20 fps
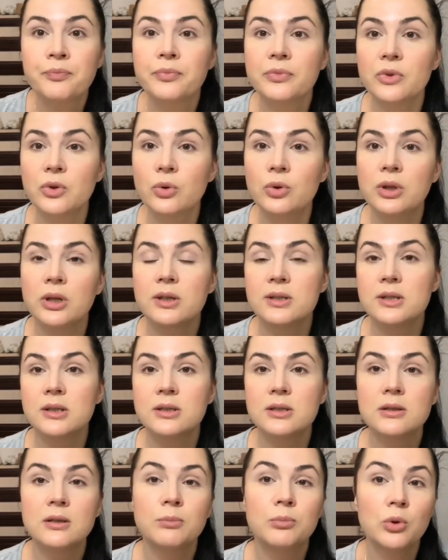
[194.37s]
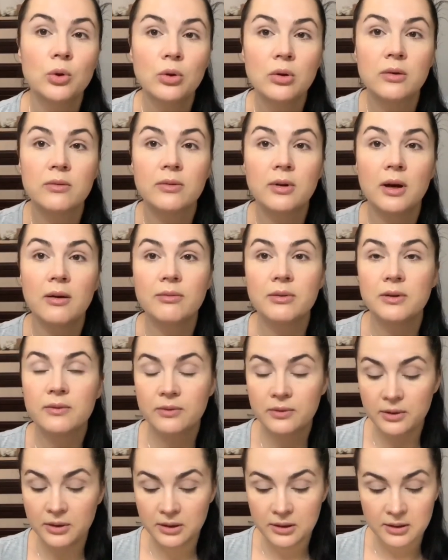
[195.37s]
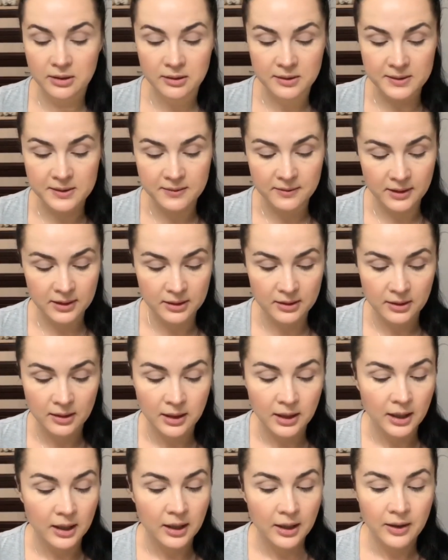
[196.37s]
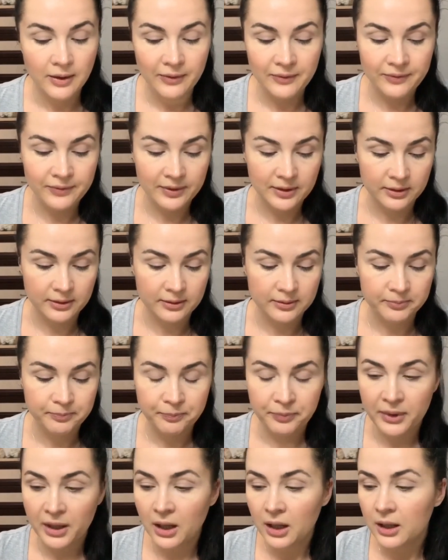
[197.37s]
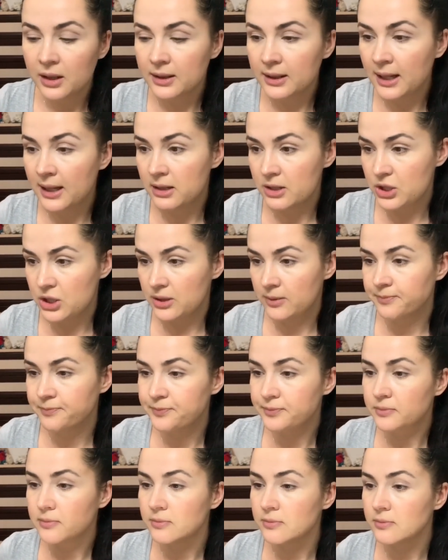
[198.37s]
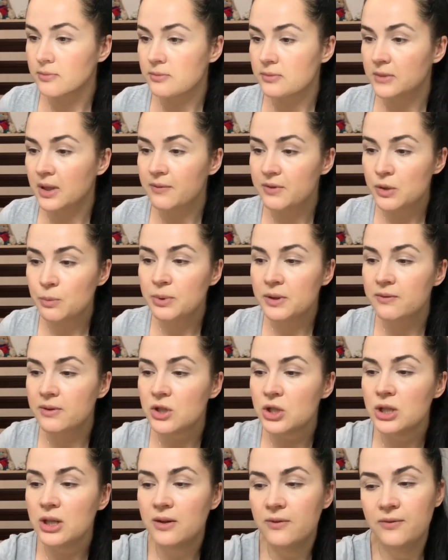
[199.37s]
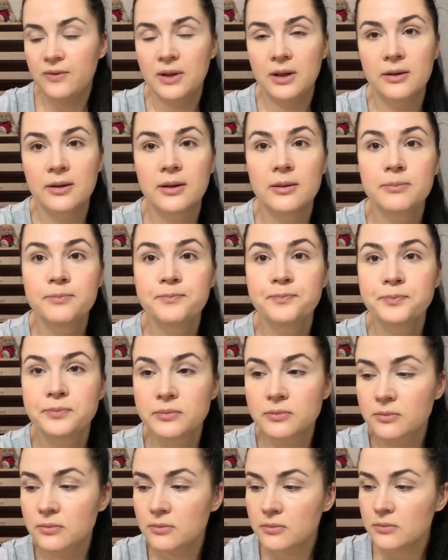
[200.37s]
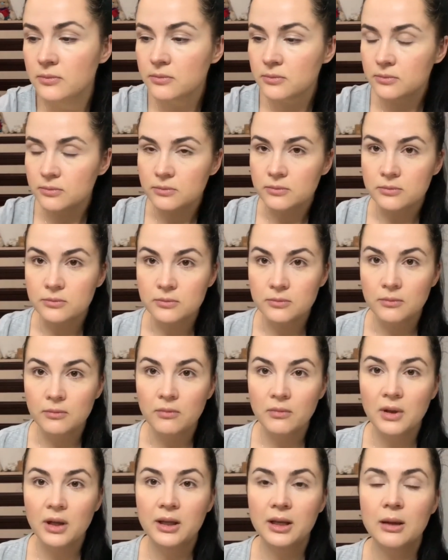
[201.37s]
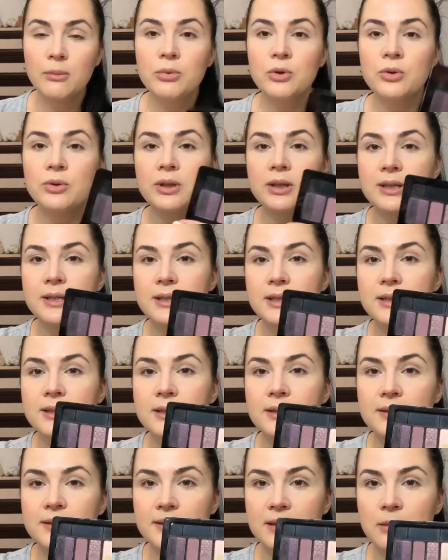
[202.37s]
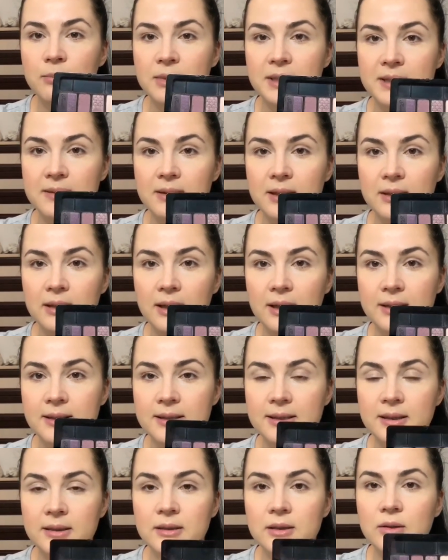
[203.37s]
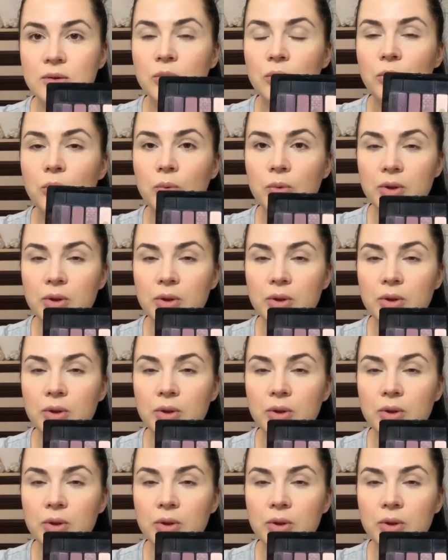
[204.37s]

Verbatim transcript: Но она, кстати, неплохо выравнивает цвет век. Дальше. на Все подвижное веко я буду наносить самый светлый оттенок.